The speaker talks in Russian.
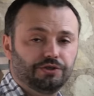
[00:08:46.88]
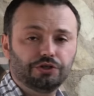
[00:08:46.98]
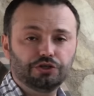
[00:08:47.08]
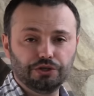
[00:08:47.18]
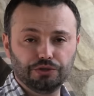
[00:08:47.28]

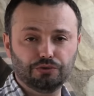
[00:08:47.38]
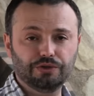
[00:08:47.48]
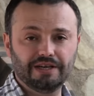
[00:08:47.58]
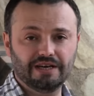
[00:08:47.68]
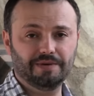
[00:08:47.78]
совершенно
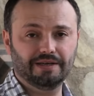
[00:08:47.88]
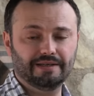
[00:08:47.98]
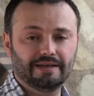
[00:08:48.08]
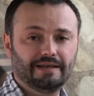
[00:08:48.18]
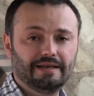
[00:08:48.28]
другие ароматы,
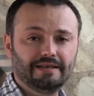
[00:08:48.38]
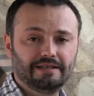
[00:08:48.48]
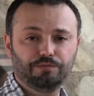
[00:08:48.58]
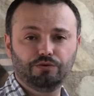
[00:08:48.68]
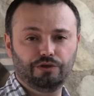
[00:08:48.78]

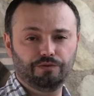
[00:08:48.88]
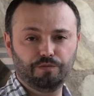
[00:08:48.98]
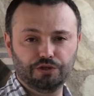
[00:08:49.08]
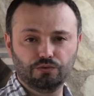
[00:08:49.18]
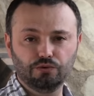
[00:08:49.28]
если будете
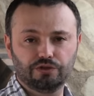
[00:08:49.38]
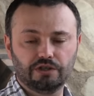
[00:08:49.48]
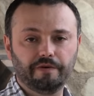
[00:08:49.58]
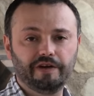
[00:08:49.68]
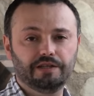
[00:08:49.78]
вместо уксуса
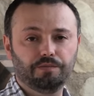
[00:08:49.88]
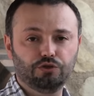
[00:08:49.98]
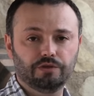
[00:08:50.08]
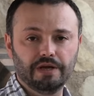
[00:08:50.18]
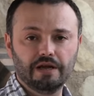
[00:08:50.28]
добавлять,
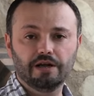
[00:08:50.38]
допустим,